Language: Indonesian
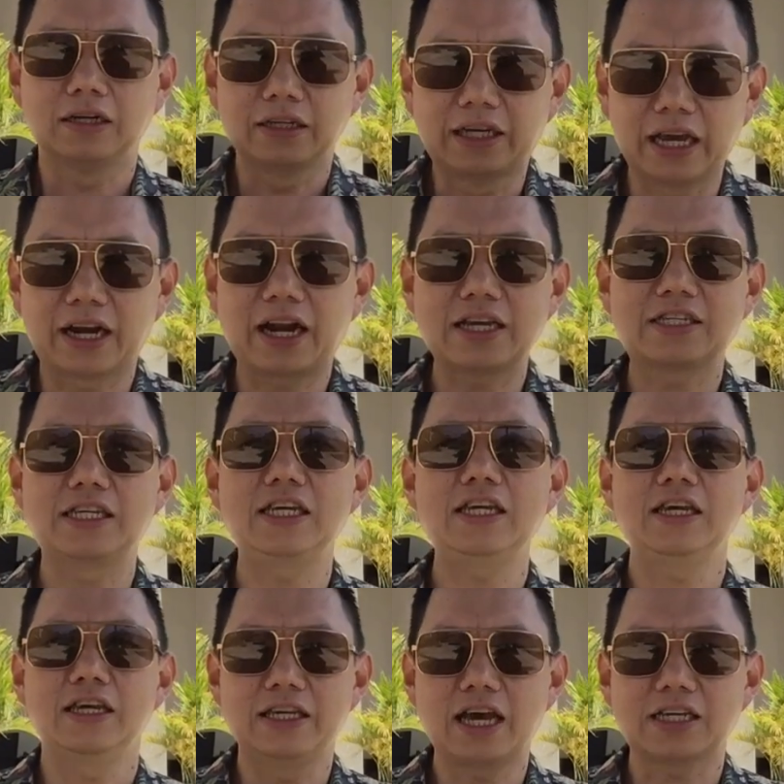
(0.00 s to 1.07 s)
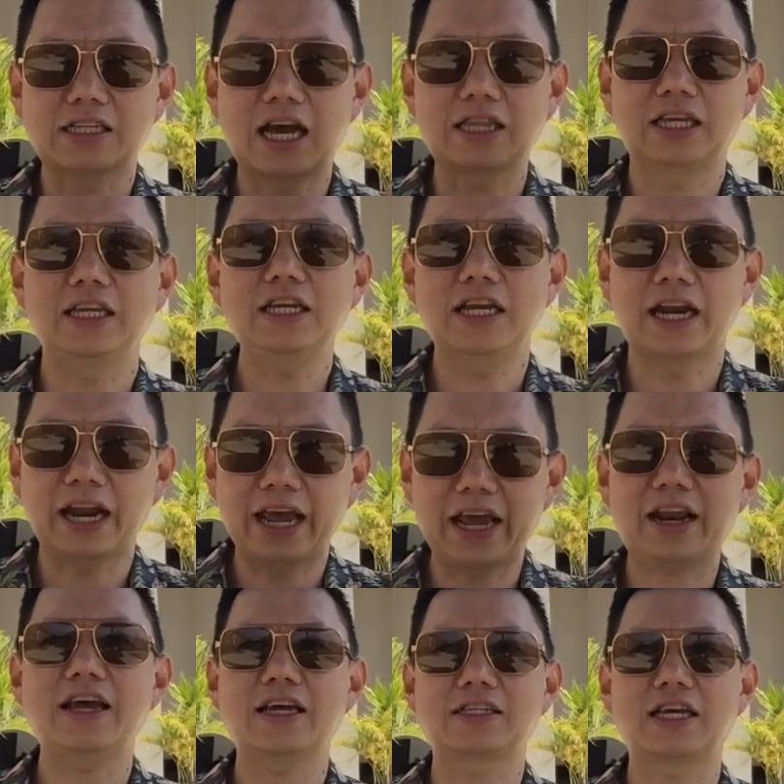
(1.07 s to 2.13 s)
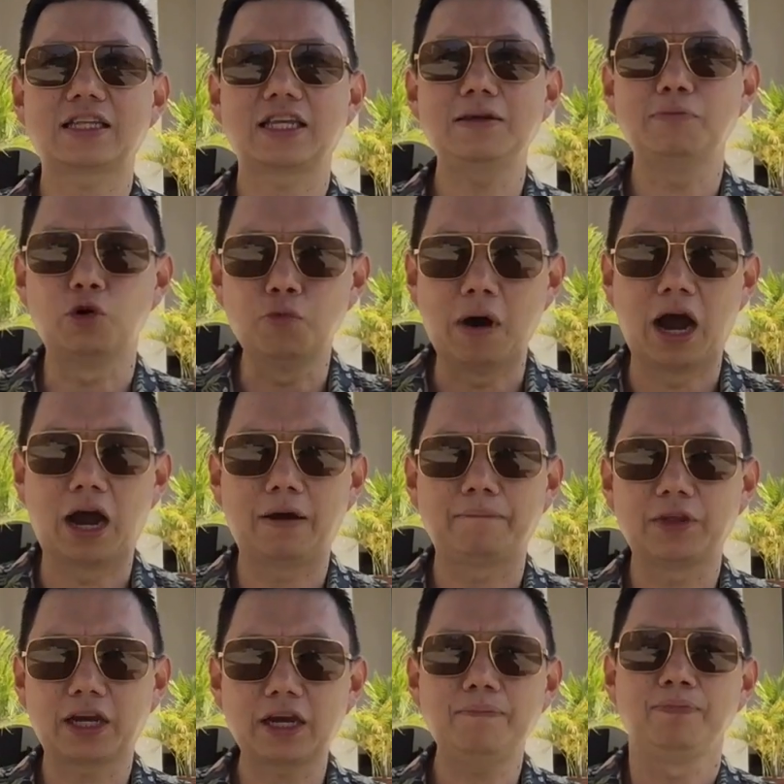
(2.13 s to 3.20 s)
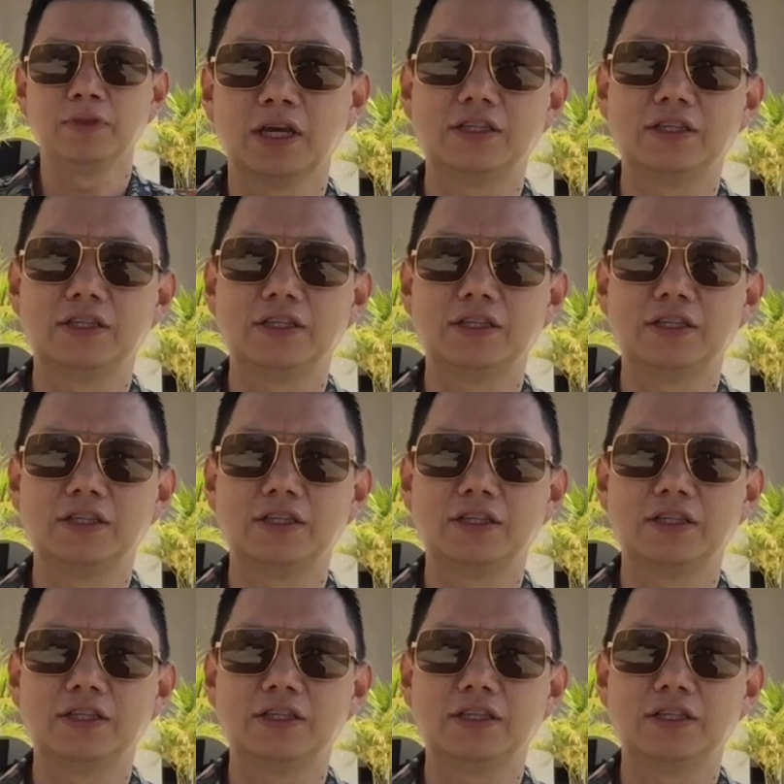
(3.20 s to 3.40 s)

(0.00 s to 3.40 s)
generasi yang saat ini dan era yang saat ini berubah, ya kan?